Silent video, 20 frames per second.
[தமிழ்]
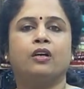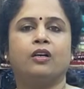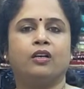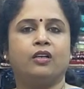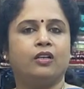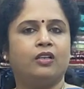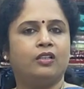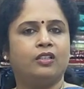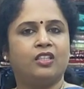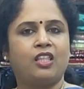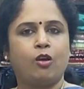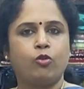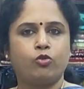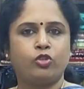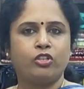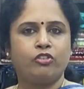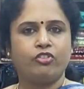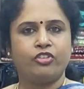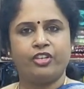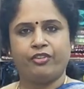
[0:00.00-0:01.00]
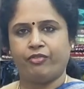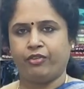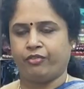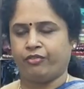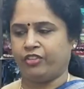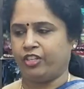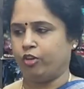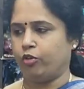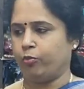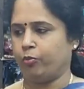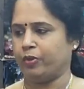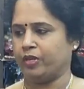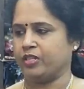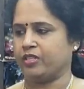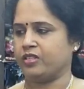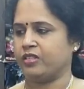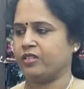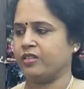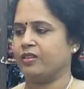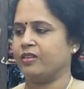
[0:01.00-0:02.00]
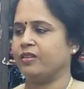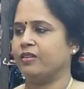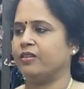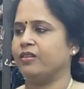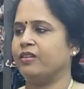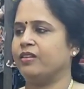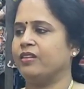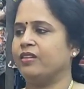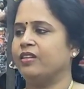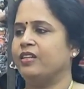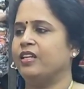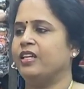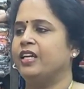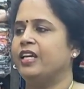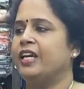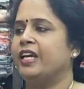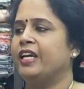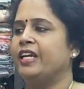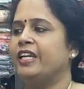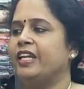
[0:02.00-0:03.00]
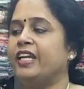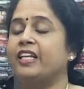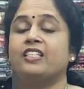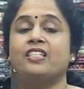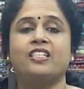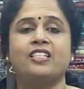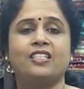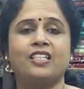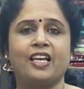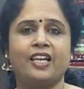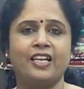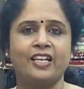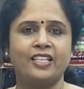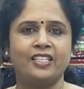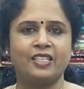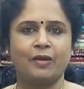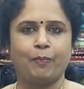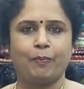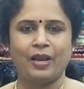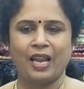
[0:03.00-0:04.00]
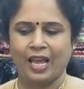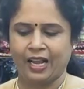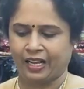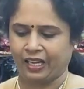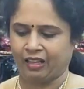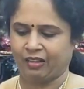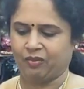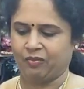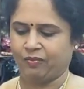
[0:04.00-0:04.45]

uh, 1350 rupees. Next saree is a black.